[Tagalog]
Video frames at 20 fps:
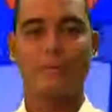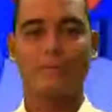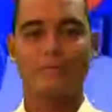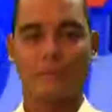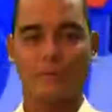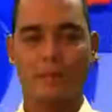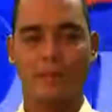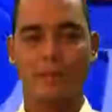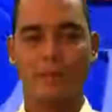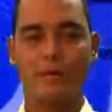
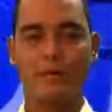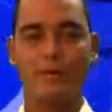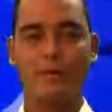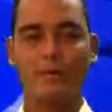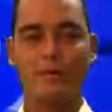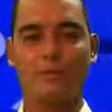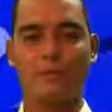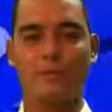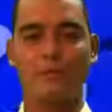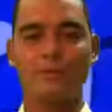
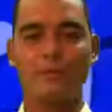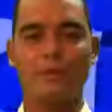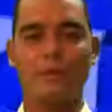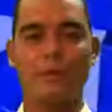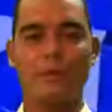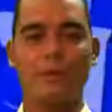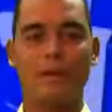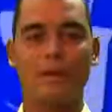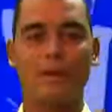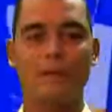Patanong,
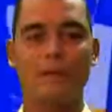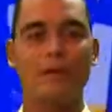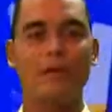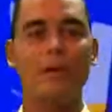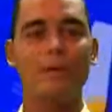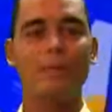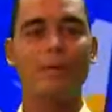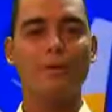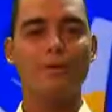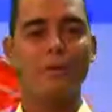ito
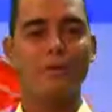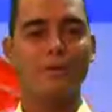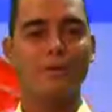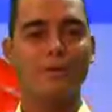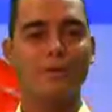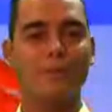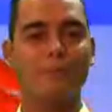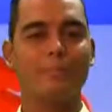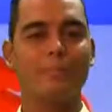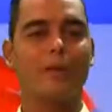ang
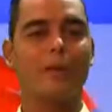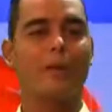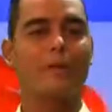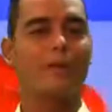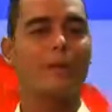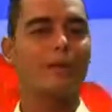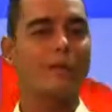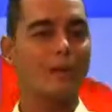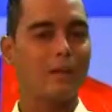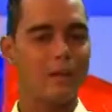pangungusap na
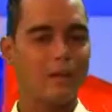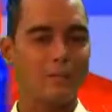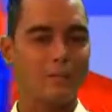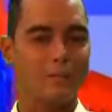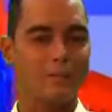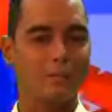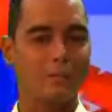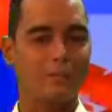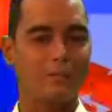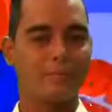
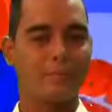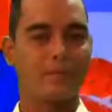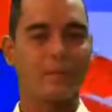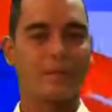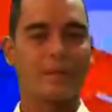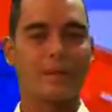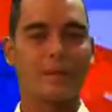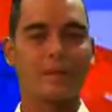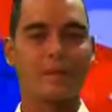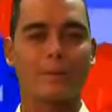nagtatanong
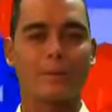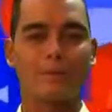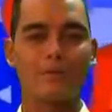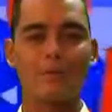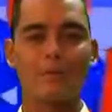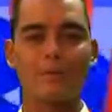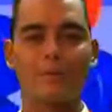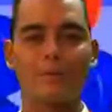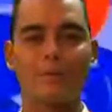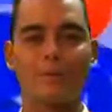
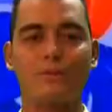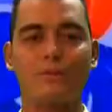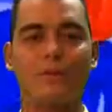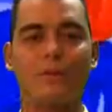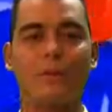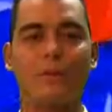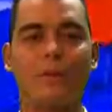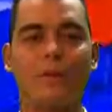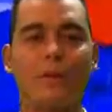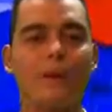Nagtatapos ito sa
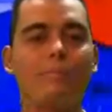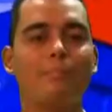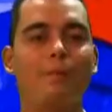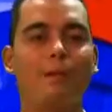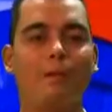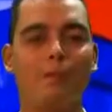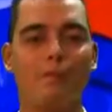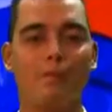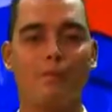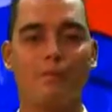tandang
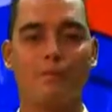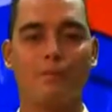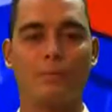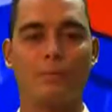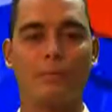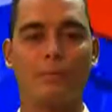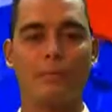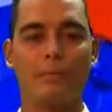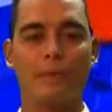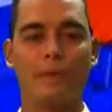pananong.
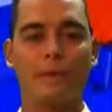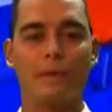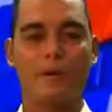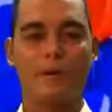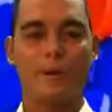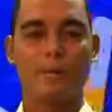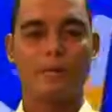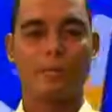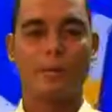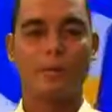
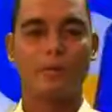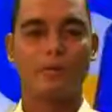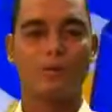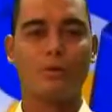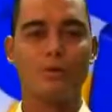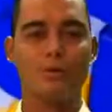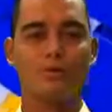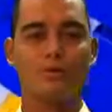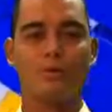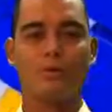
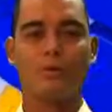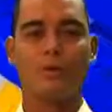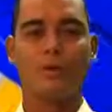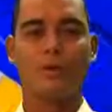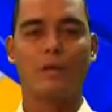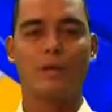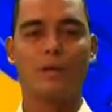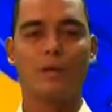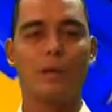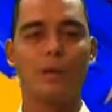Pautos,
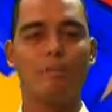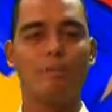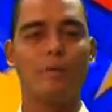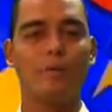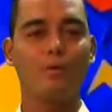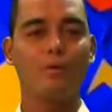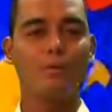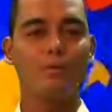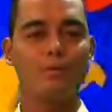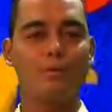ito ang
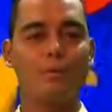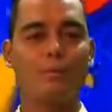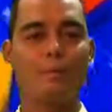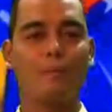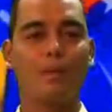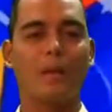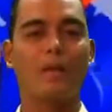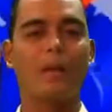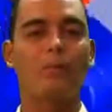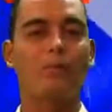pangungusap
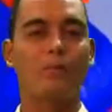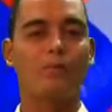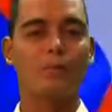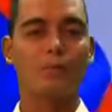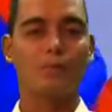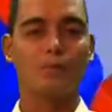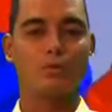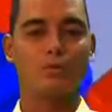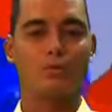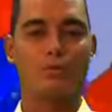na
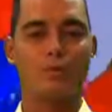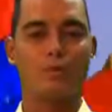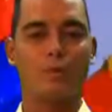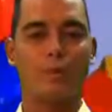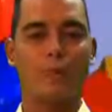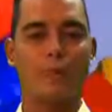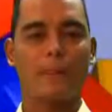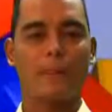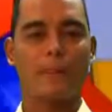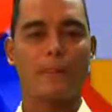naguutos.
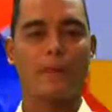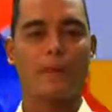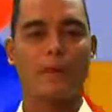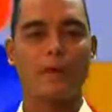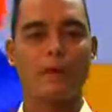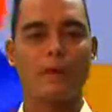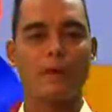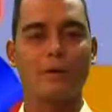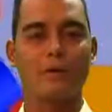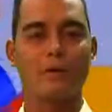
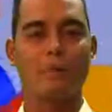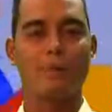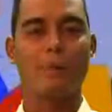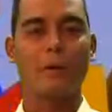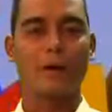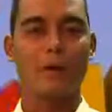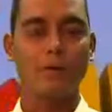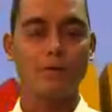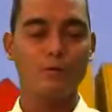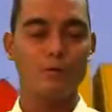Tinatawag itong
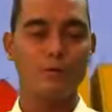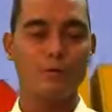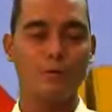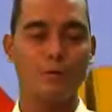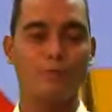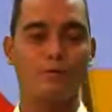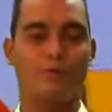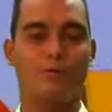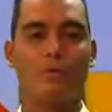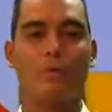
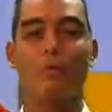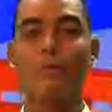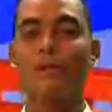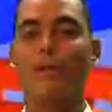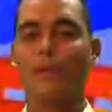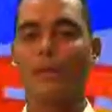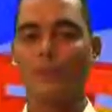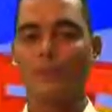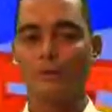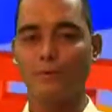pakiusap kung
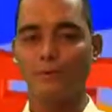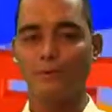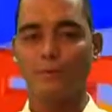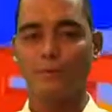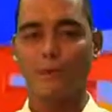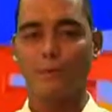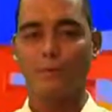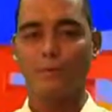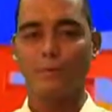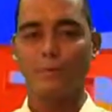
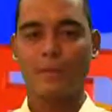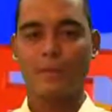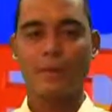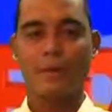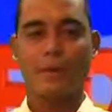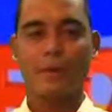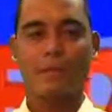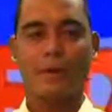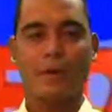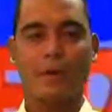nakikiusap.
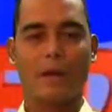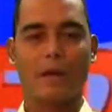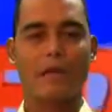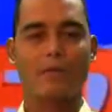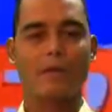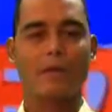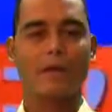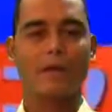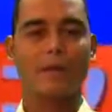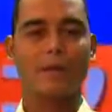
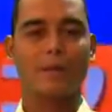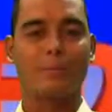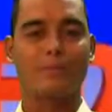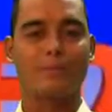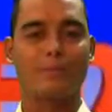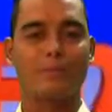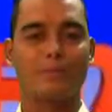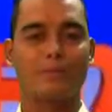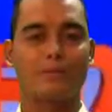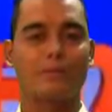Parehong
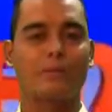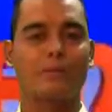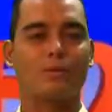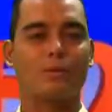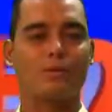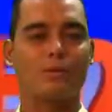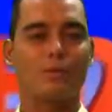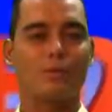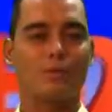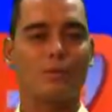nagtatapos ito sa
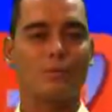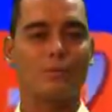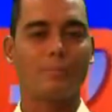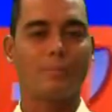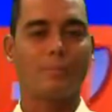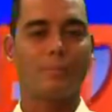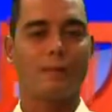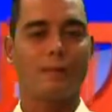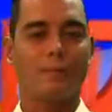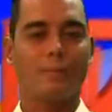
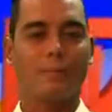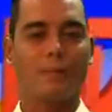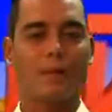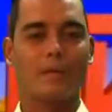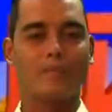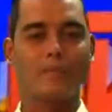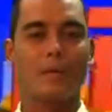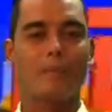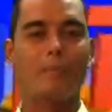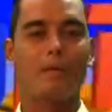tuldok.
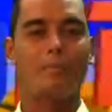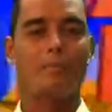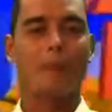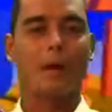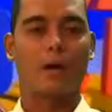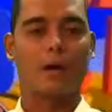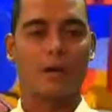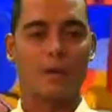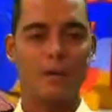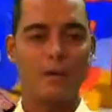May kasamang
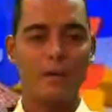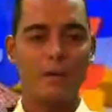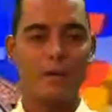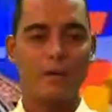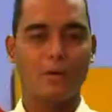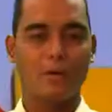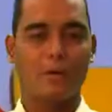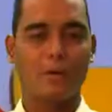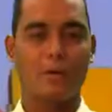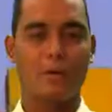paki
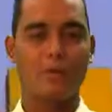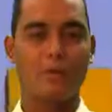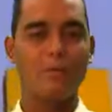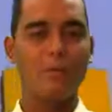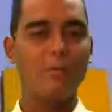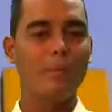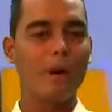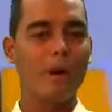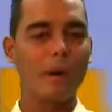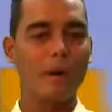o
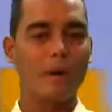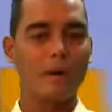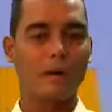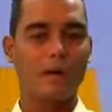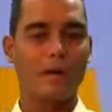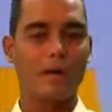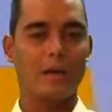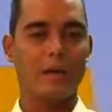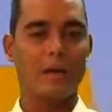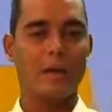kung
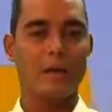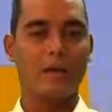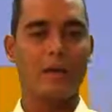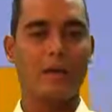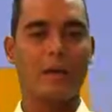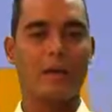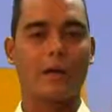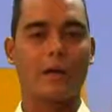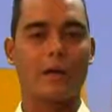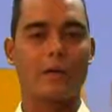maaari
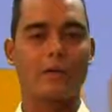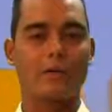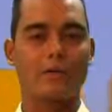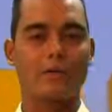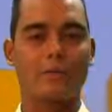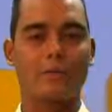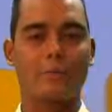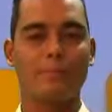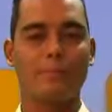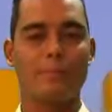ang
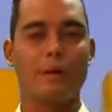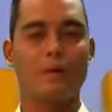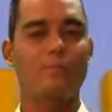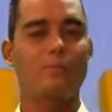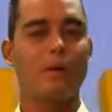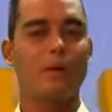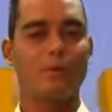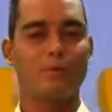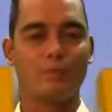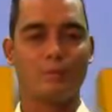nakikiusap na
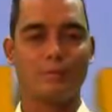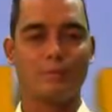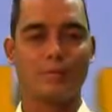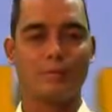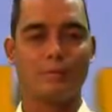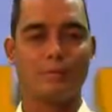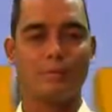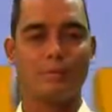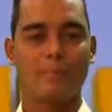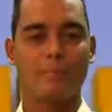
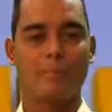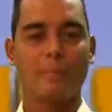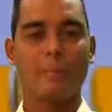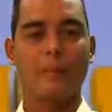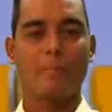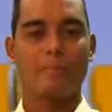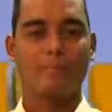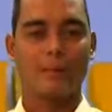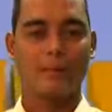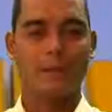pangungusap.
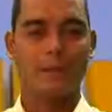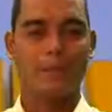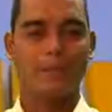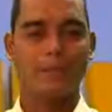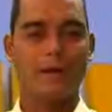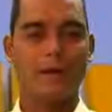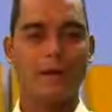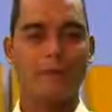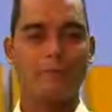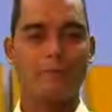
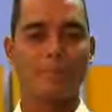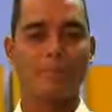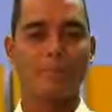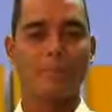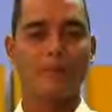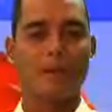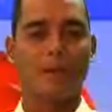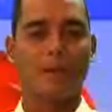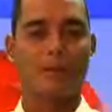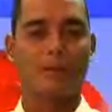Padamdam,
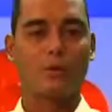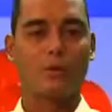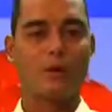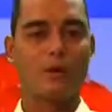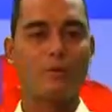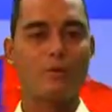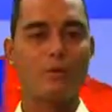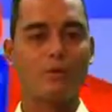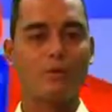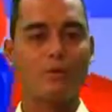ito
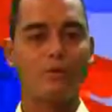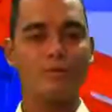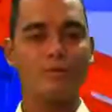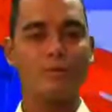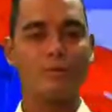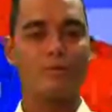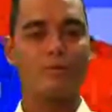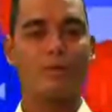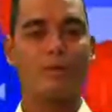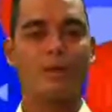ang
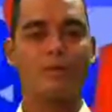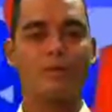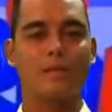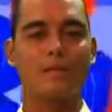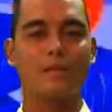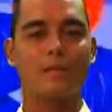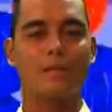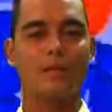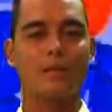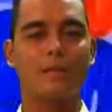pangungusap na
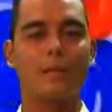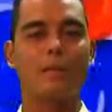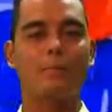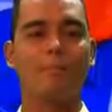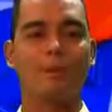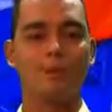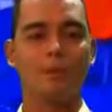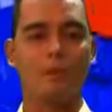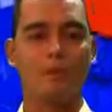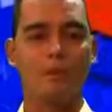nagsasaad ng
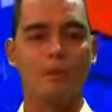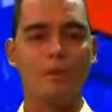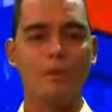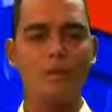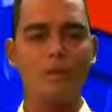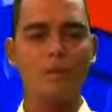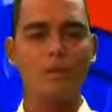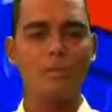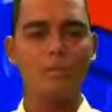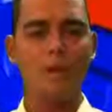
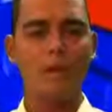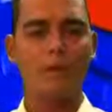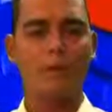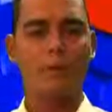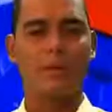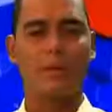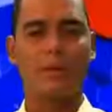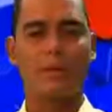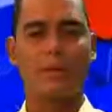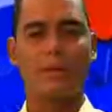matinding
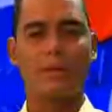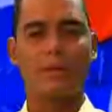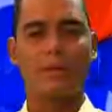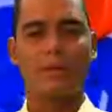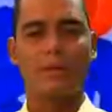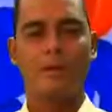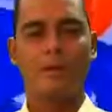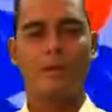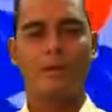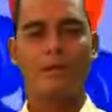damdamin.
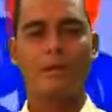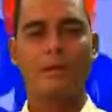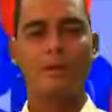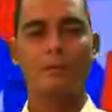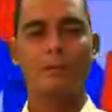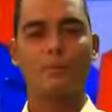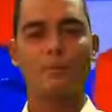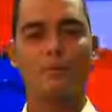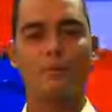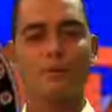
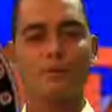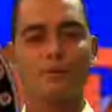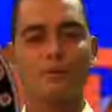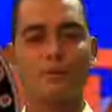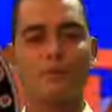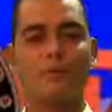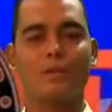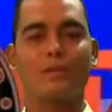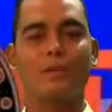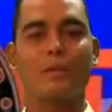Nagtatapos ito
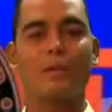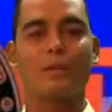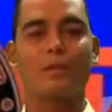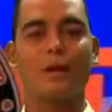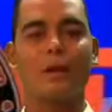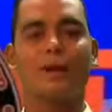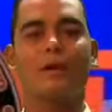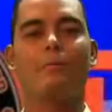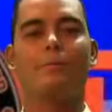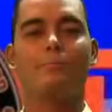sa
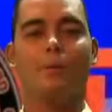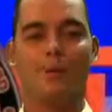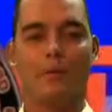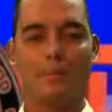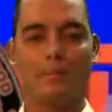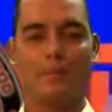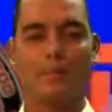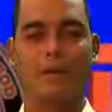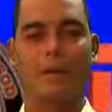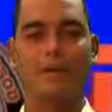tandang
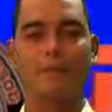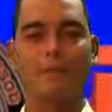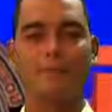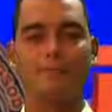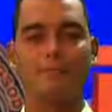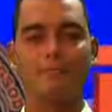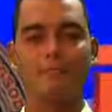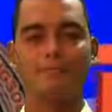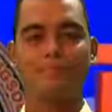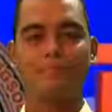padamdam.